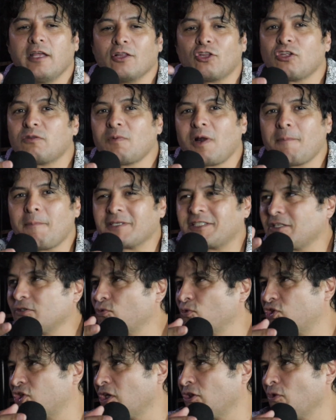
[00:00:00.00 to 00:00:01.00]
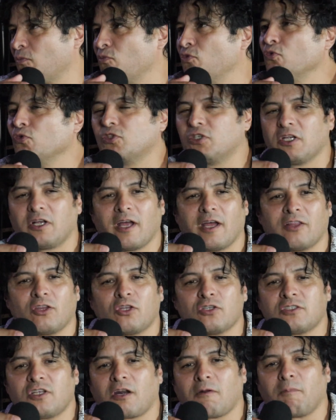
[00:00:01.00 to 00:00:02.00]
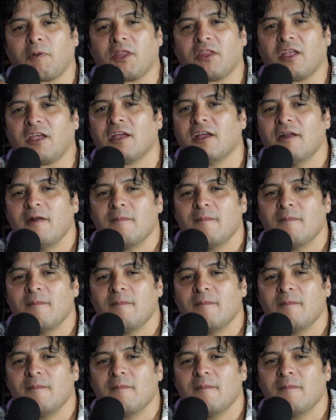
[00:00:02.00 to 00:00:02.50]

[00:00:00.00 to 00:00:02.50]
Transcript: entonces me lo pasaba escuchando música, entonces de repente